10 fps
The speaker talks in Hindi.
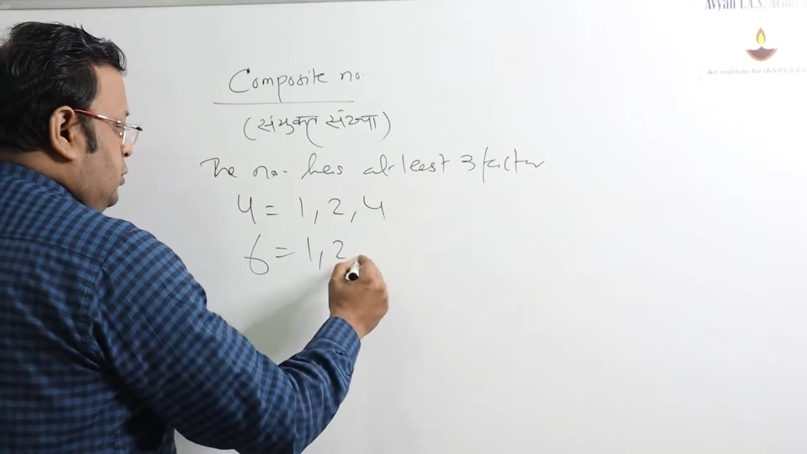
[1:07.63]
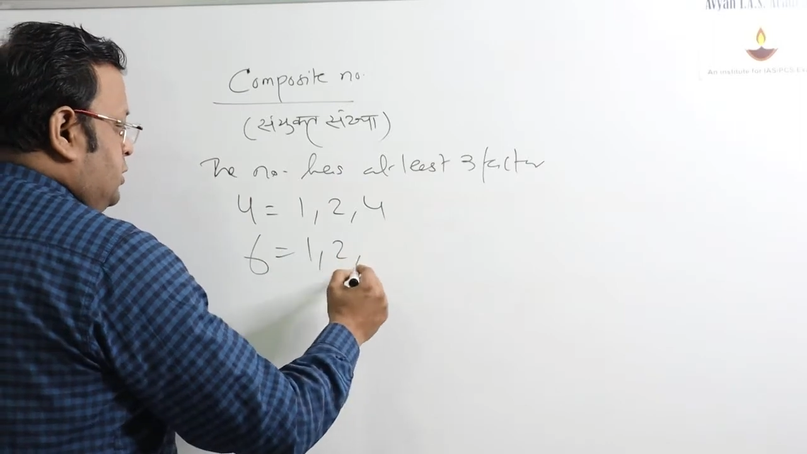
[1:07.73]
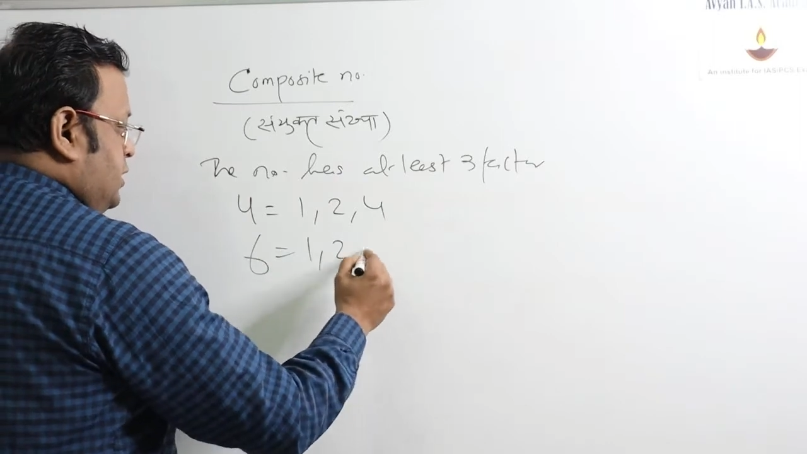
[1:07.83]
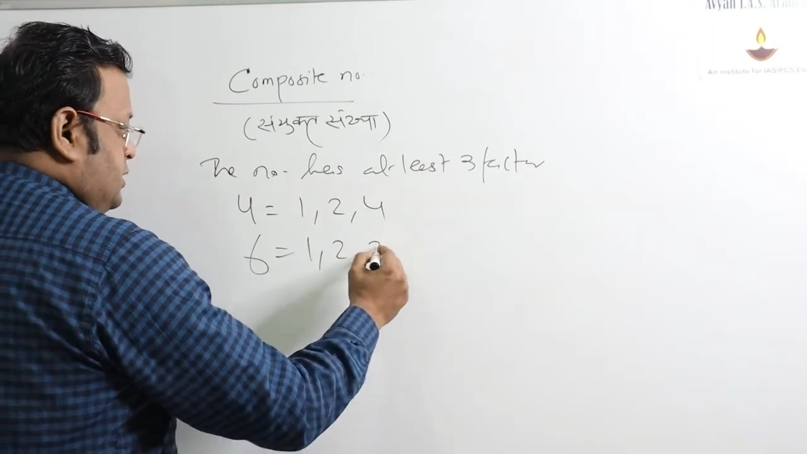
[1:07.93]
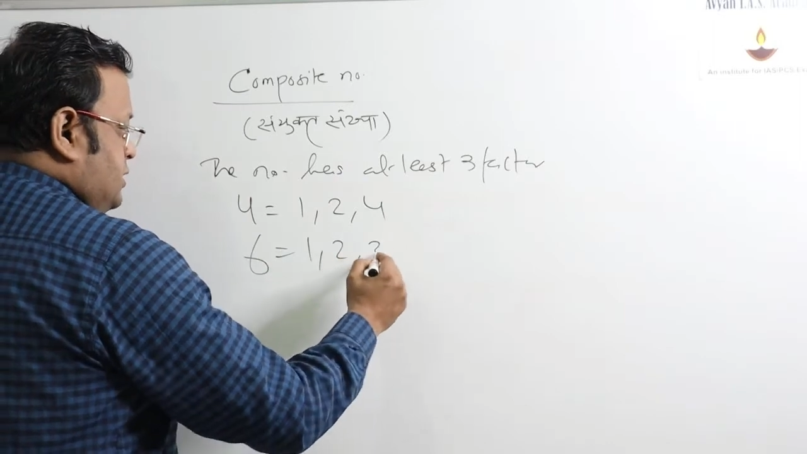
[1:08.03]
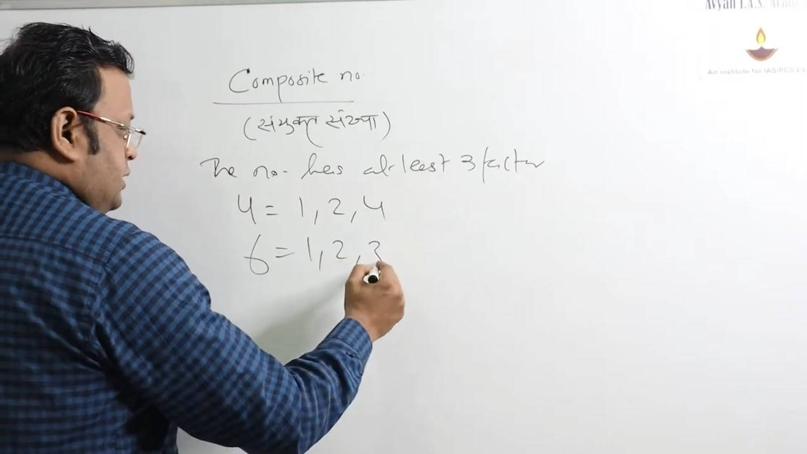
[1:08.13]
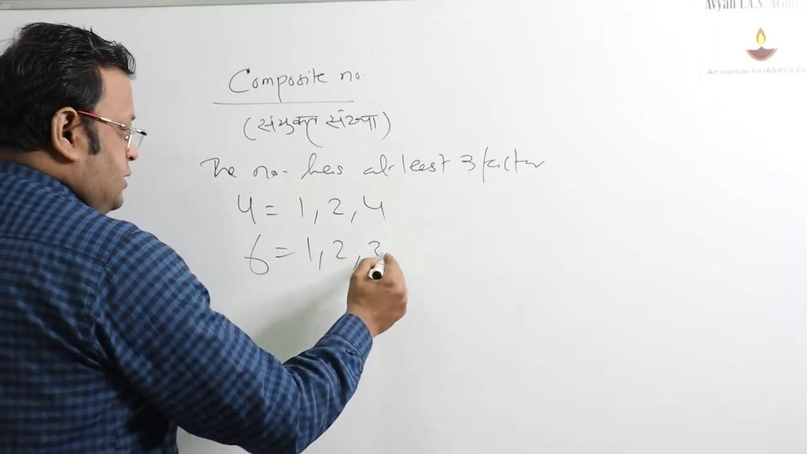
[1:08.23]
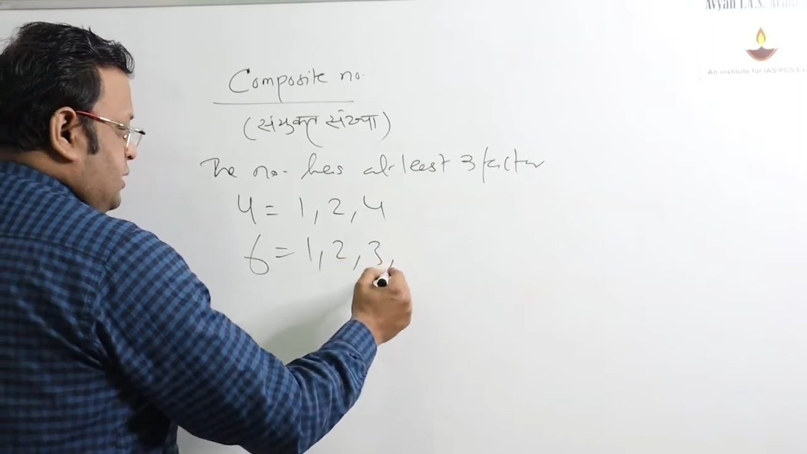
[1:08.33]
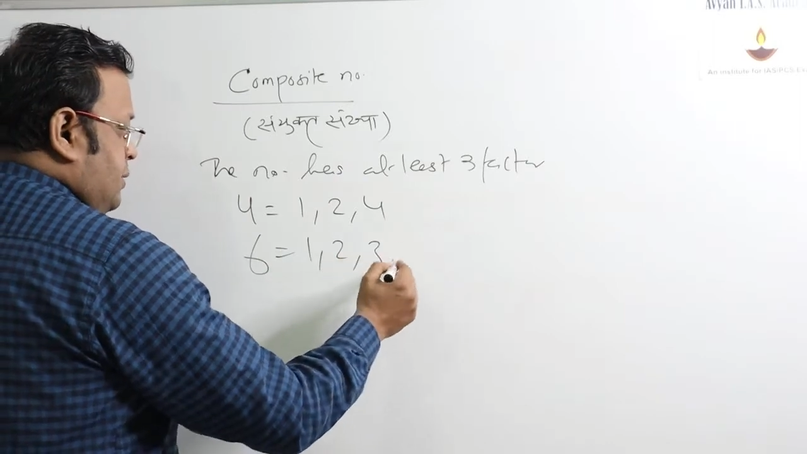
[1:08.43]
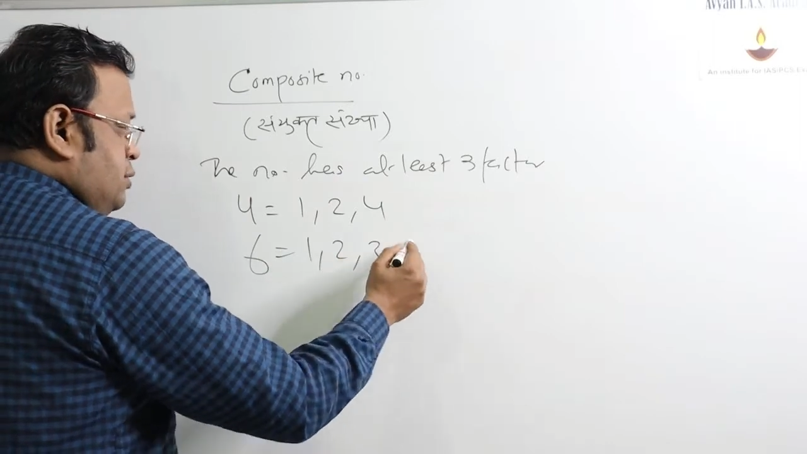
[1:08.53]
थ्री
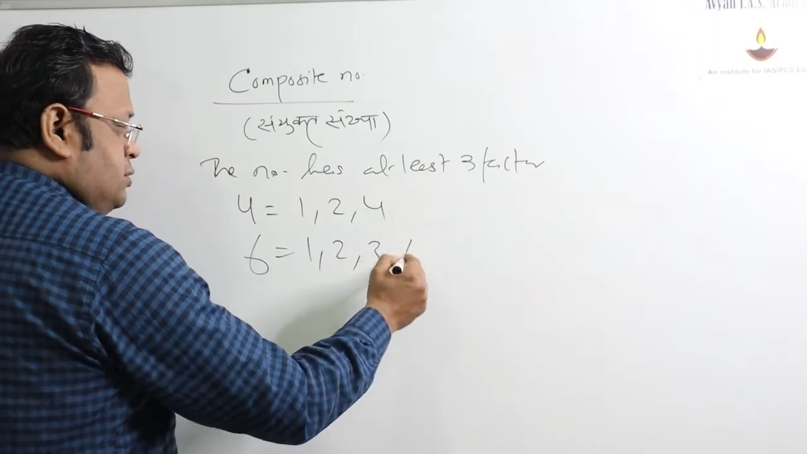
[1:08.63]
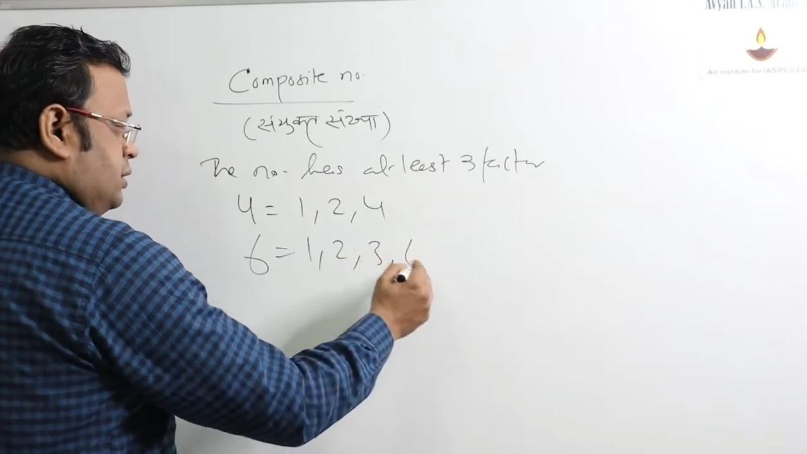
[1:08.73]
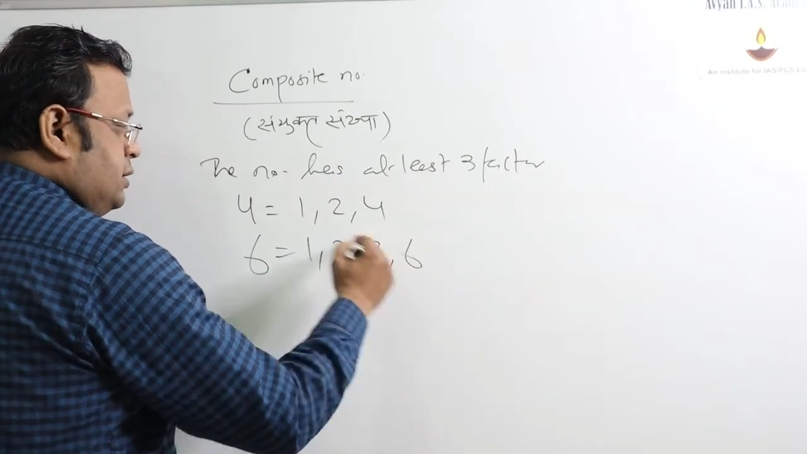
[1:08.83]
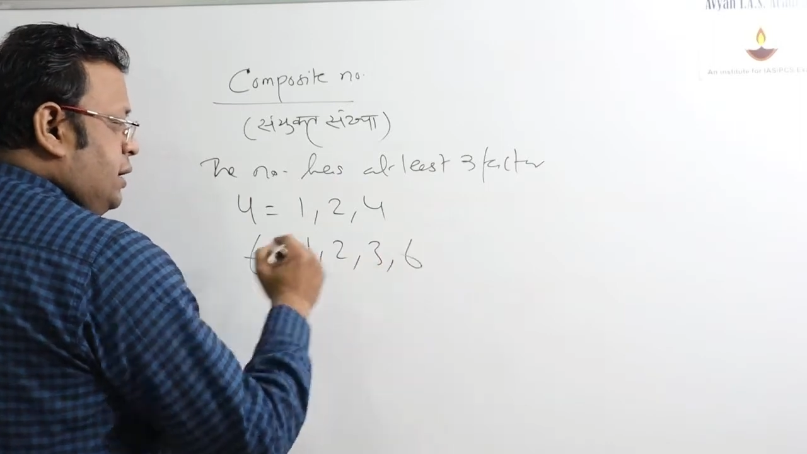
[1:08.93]
सिक्स ये भी हो सकता